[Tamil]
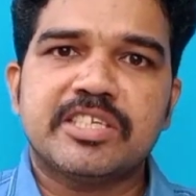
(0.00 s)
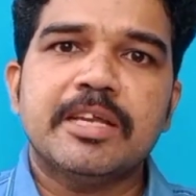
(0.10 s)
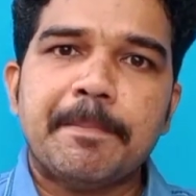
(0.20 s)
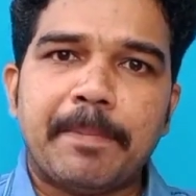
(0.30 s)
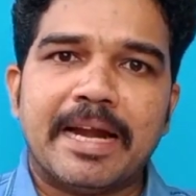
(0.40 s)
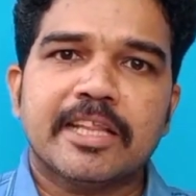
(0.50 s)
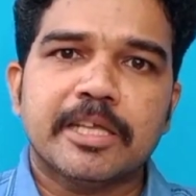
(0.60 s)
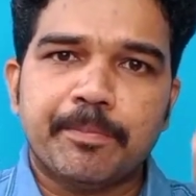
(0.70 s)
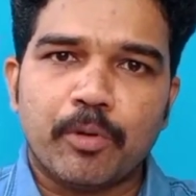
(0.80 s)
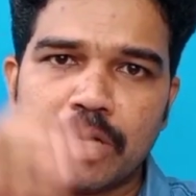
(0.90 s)
ஃபர்ஸ்ட்
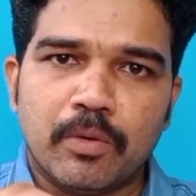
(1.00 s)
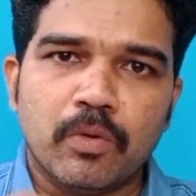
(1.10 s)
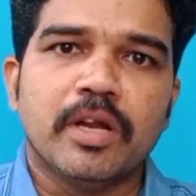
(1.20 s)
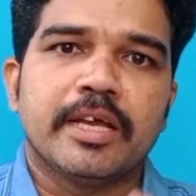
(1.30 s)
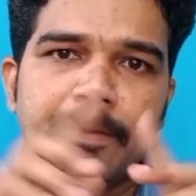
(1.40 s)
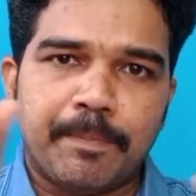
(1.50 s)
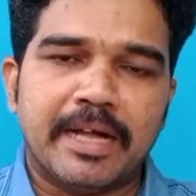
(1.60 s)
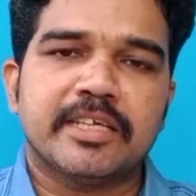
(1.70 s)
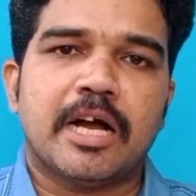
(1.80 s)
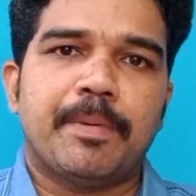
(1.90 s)
பணத்தை போடுற உங்களுக்கு
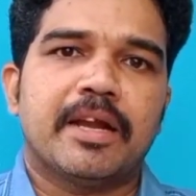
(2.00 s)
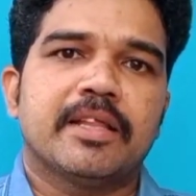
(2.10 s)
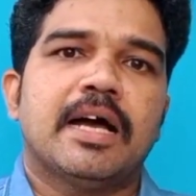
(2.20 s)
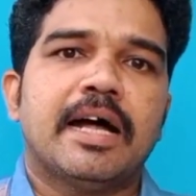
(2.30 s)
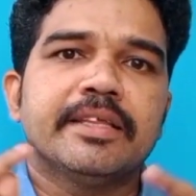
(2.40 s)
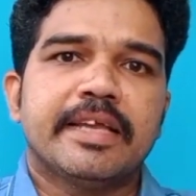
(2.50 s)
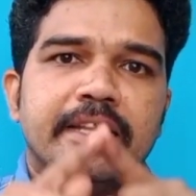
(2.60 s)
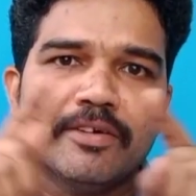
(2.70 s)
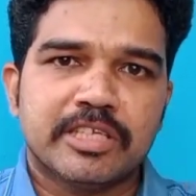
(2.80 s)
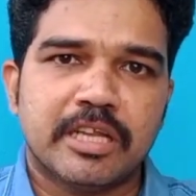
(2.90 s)
பாதுகாப்பானதா
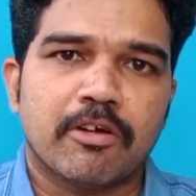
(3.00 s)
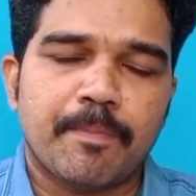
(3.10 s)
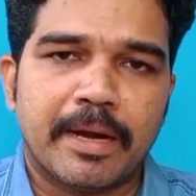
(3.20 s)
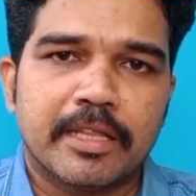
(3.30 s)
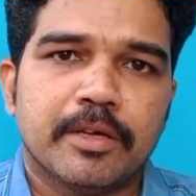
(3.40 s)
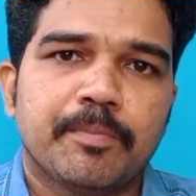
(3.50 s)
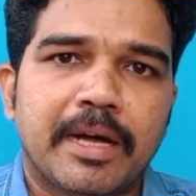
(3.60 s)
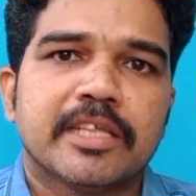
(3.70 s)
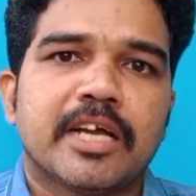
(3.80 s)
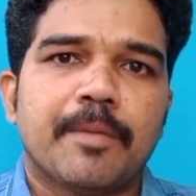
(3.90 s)
அதுக்கு எதை வச்சு நான் அவங்க
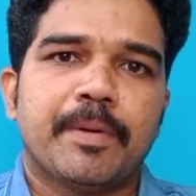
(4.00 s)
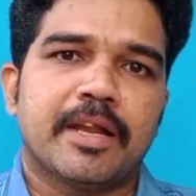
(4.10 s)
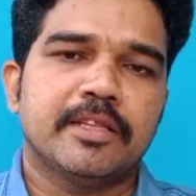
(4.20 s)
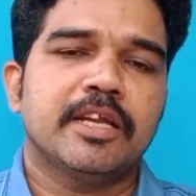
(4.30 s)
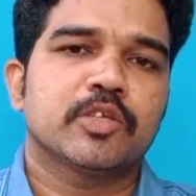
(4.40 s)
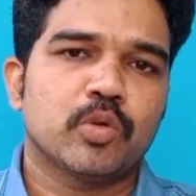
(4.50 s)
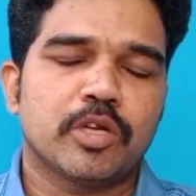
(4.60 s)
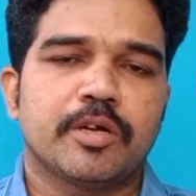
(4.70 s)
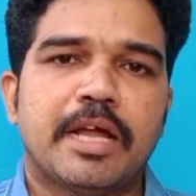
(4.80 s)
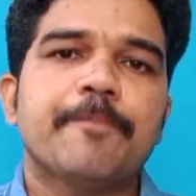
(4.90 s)
பணத்தை பாதுகாப்பானது
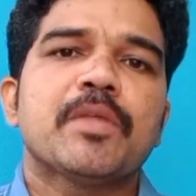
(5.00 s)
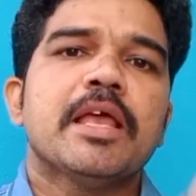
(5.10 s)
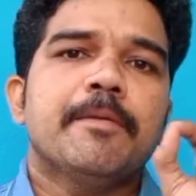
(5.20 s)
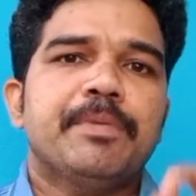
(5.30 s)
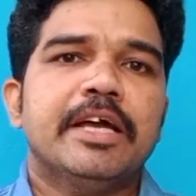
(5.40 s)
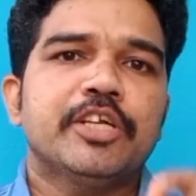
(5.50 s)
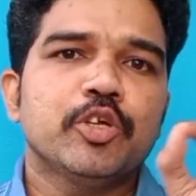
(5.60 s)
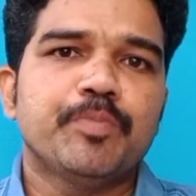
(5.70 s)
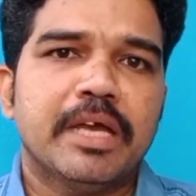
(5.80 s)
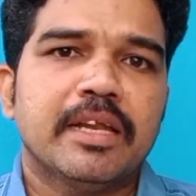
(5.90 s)
நான் சொல்றேன்னா
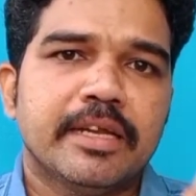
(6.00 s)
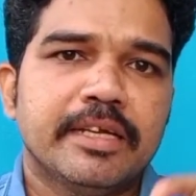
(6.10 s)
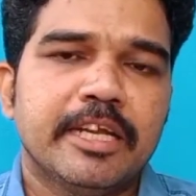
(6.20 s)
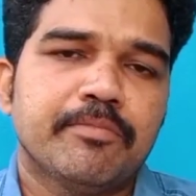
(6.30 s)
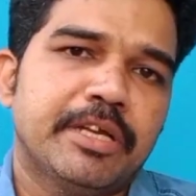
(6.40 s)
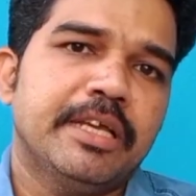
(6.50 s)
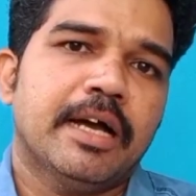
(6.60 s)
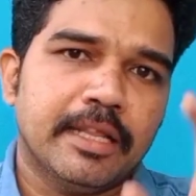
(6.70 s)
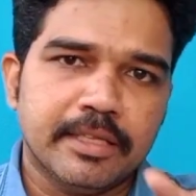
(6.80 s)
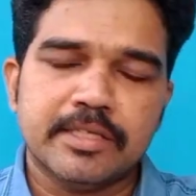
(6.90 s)
பியர் டு பியர் லெண்டிங்
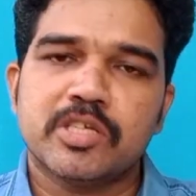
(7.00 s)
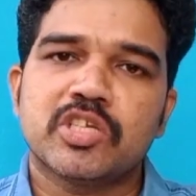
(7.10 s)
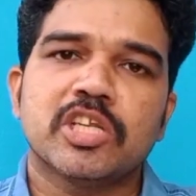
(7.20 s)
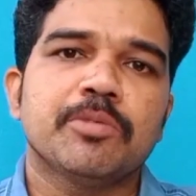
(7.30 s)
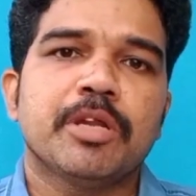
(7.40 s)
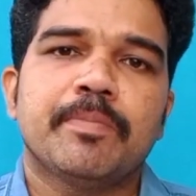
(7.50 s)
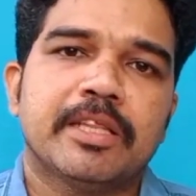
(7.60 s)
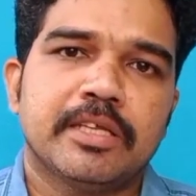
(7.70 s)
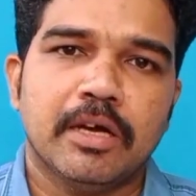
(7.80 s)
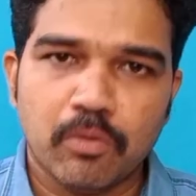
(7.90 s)
படி அந்த சிஸ்டத்து படி
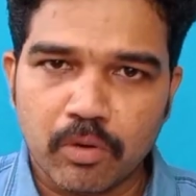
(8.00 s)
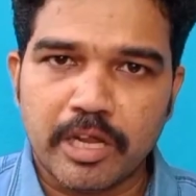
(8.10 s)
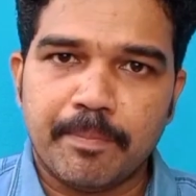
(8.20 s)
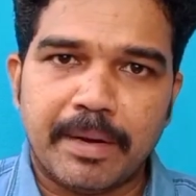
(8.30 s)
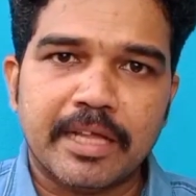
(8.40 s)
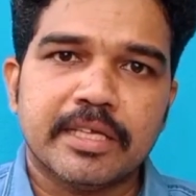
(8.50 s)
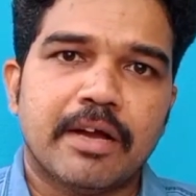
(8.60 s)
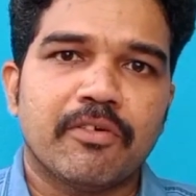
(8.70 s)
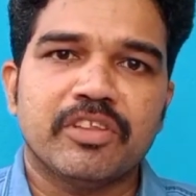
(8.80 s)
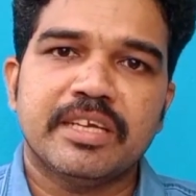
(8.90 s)
பார்த்தீங்கன்னா உங்களுடைய
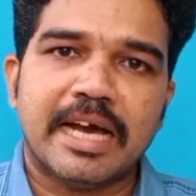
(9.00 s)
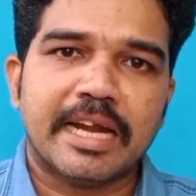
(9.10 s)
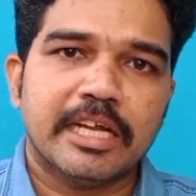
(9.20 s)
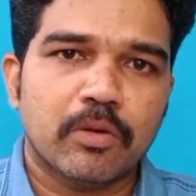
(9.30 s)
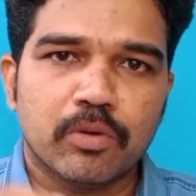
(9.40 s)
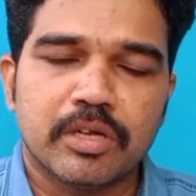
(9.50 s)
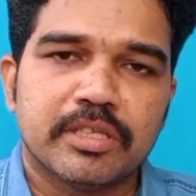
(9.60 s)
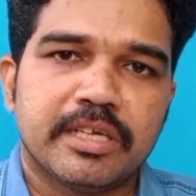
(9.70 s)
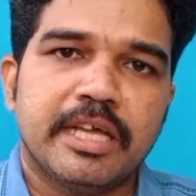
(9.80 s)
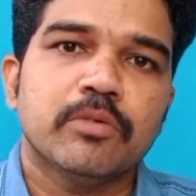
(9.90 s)
பணத்துக்கு அவங்க வந்து டேரெக்டாக
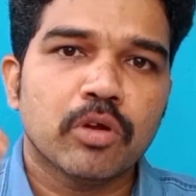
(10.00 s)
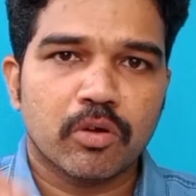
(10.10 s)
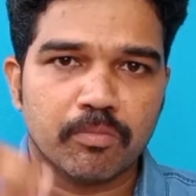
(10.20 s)
கொடுக்கறது கிடையாது